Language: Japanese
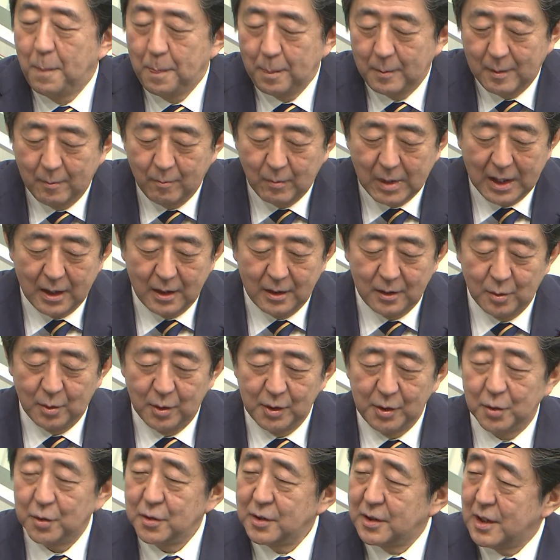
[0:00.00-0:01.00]
まあ、あ
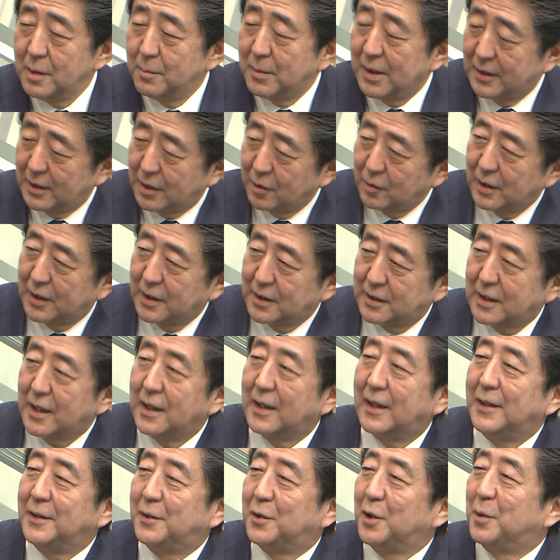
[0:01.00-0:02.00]
の4選は全く私考
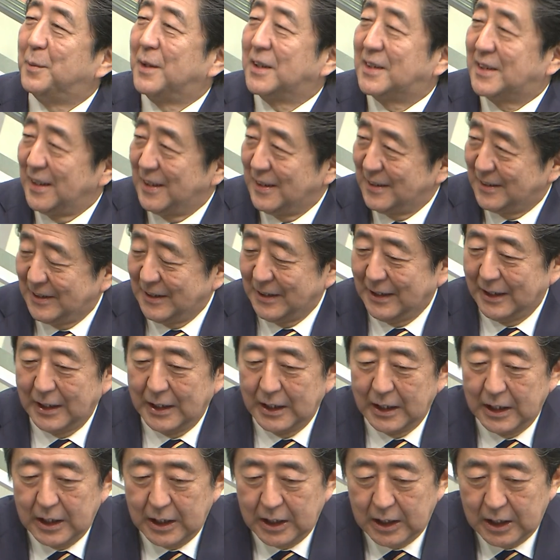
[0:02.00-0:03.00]
えておりませんし
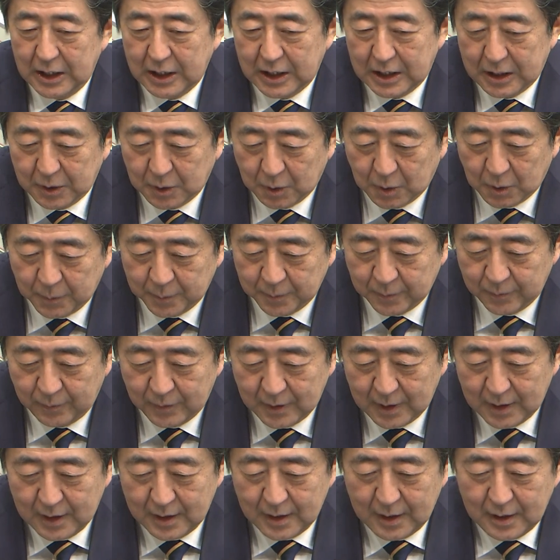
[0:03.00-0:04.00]
あの、
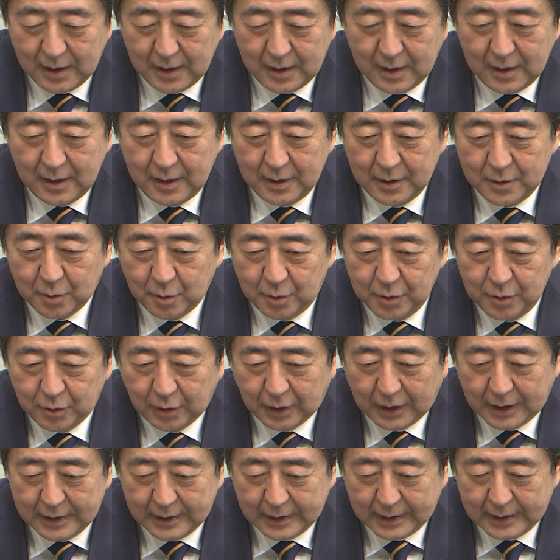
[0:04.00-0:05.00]
えー、そういう
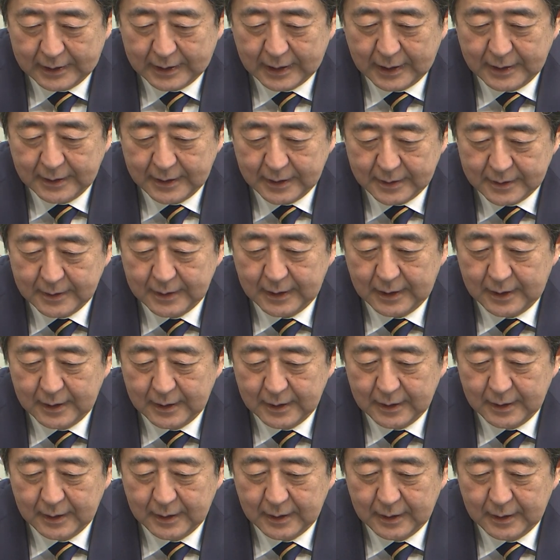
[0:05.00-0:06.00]
方々にですね、
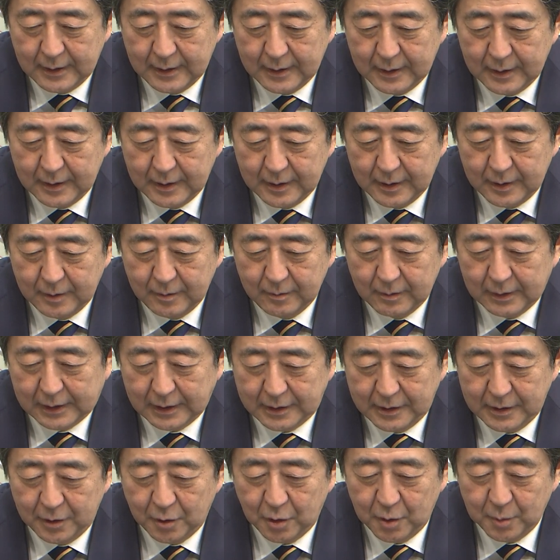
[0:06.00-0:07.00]
えー、
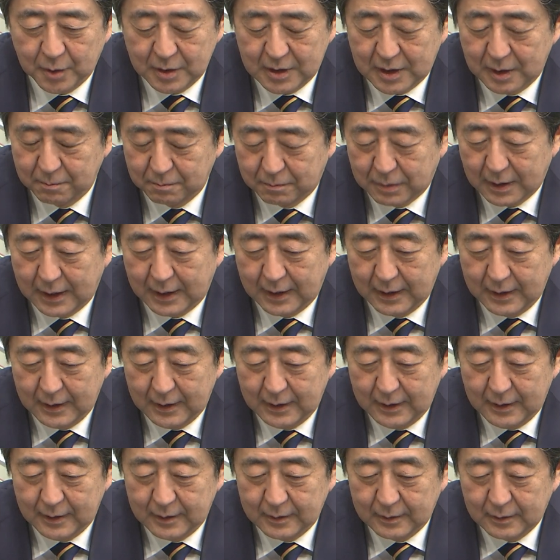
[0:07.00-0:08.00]
私よりも先輩
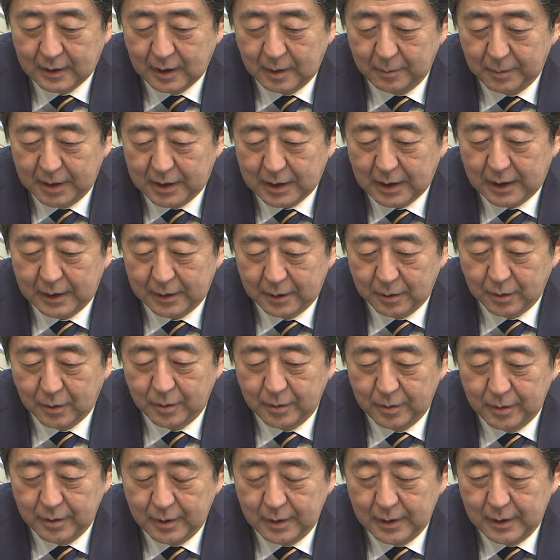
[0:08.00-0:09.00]
大ベテラン
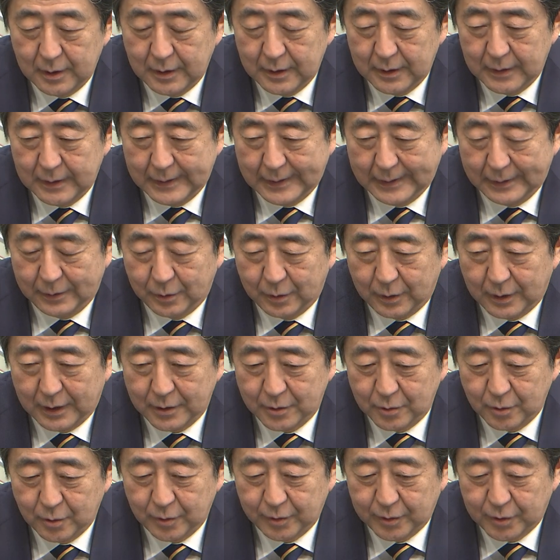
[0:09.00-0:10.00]
のあの
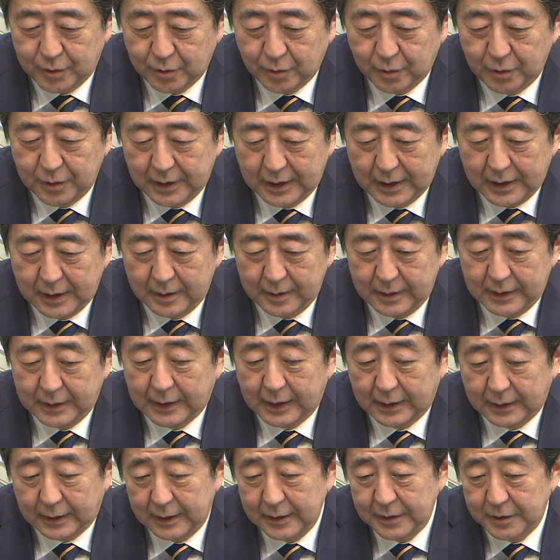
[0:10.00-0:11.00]
麻生副総理や二
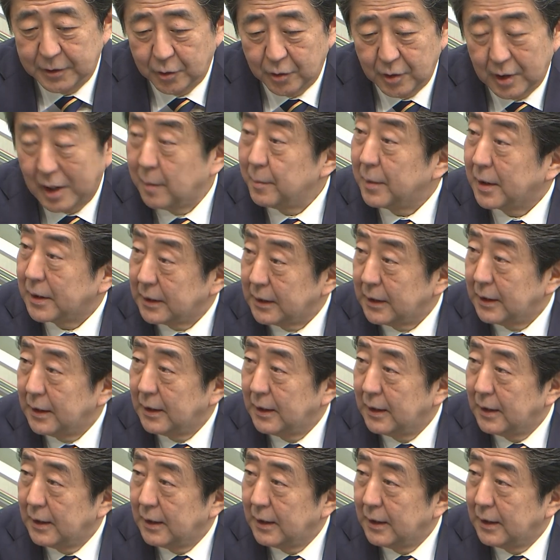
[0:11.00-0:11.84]
階幹事長やまり、